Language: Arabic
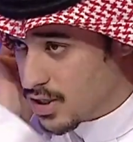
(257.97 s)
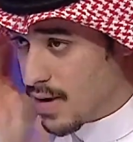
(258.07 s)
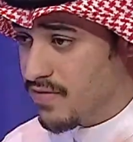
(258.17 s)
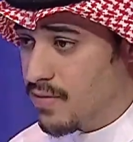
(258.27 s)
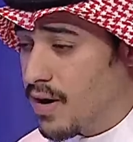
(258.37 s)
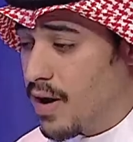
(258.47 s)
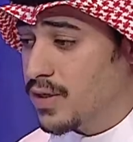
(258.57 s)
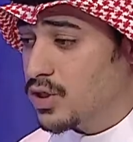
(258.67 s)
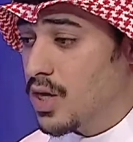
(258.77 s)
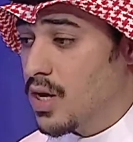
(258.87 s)
ايجابي في
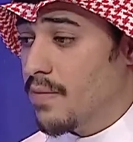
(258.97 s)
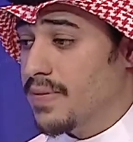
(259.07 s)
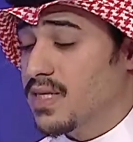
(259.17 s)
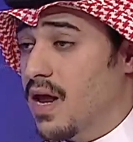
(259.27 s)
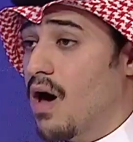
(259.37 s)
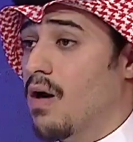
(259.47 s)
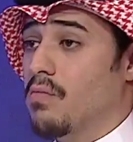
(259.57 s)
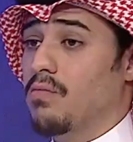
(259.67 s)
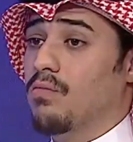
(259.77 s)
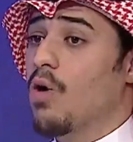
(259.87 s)
البرنامج بس ترى
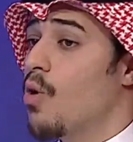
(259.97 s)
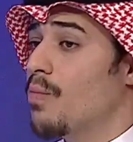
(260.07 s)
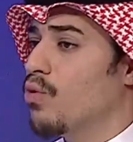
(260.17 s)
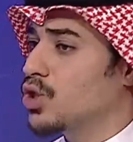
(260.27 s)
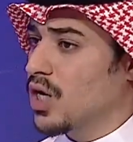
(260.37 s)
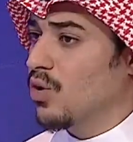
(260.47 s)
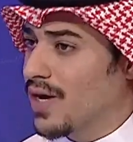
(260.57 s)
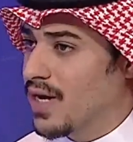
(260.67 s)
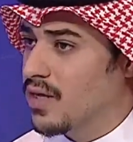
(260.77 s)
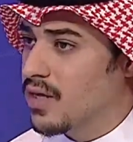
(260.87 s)
مو هو هو الشيء
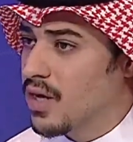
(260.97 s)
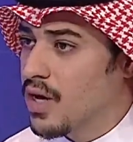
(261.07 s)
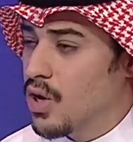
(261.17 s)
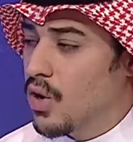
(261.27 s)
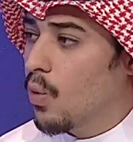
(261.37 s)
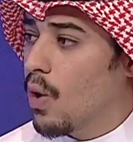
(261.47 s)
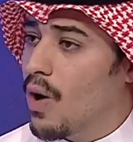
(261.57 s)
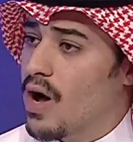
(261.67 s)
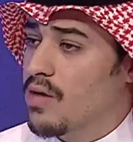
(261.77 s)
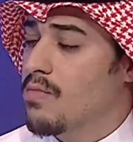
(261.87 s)
الوحيد
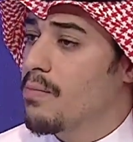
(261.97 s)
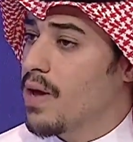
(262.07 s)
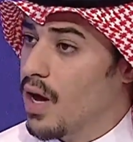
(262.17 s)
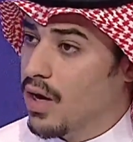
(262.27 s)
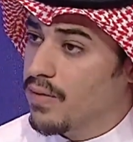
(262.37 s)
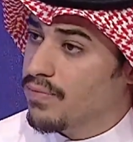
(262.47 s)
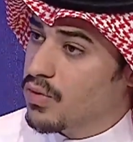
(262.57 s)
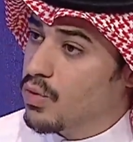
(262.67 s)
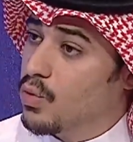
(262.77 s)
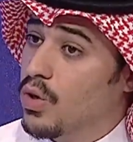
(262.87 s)
هو واحد من 100
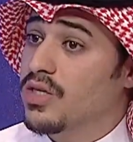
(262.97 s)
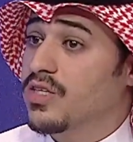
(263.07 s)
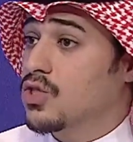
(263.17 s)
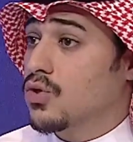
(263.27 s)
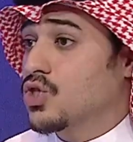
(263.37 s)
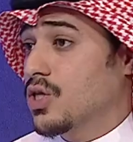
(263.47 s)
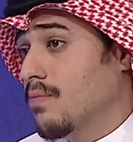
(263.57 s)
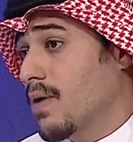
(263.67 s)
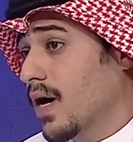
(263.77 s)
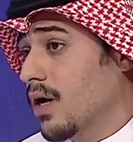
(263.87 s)
في فقرات وعندك
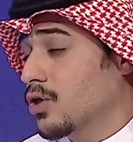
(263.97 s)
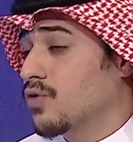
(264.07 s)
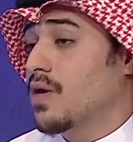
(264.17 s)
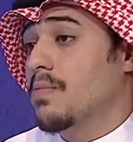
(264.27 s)
99 باقي شوف